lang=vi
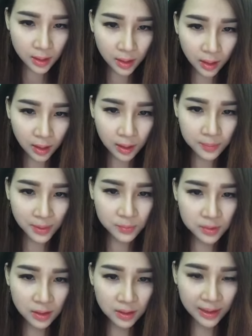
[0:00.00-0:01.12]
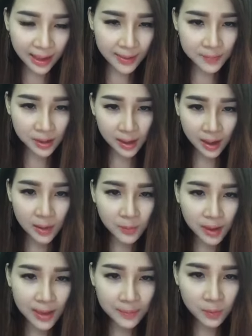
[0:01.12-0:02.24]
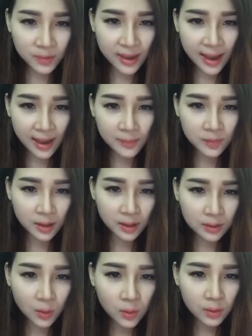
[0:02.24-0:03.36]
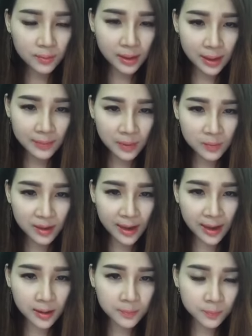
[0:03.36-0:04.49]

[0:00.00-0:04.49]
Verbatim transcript: à, mọc trên kem là nó không có làm bông da em, chỉ có thuốc nó mới làm bông da.